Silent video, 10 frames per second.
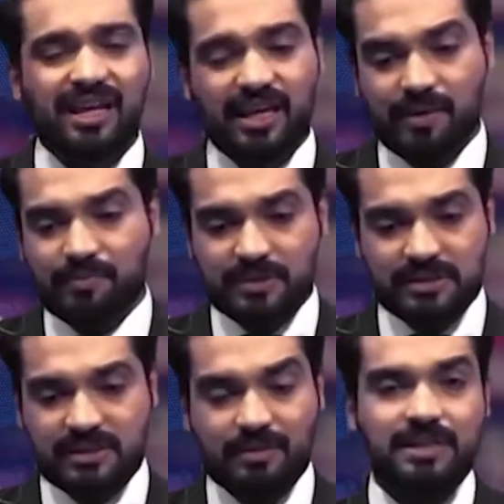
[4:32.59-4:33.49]
ये
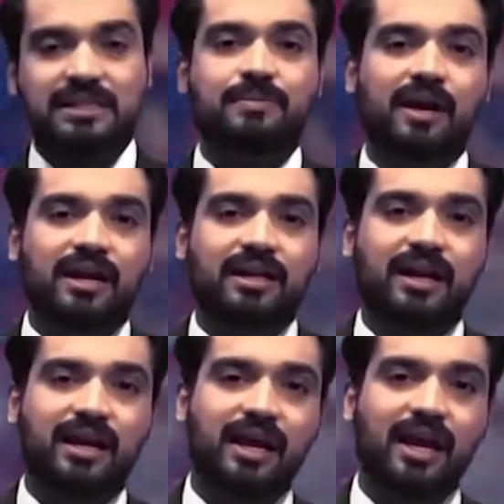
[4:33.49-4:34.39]
समझ से बाला
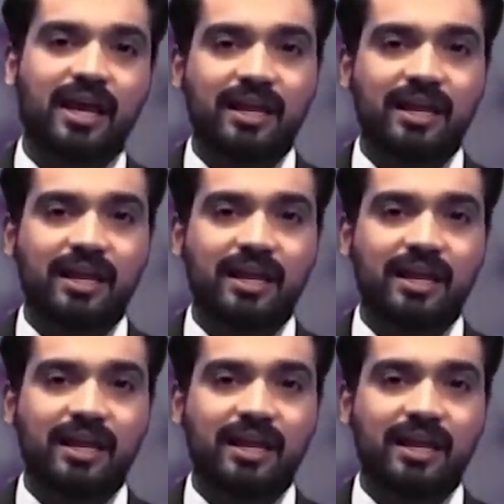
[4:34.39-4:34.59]
तरह है कि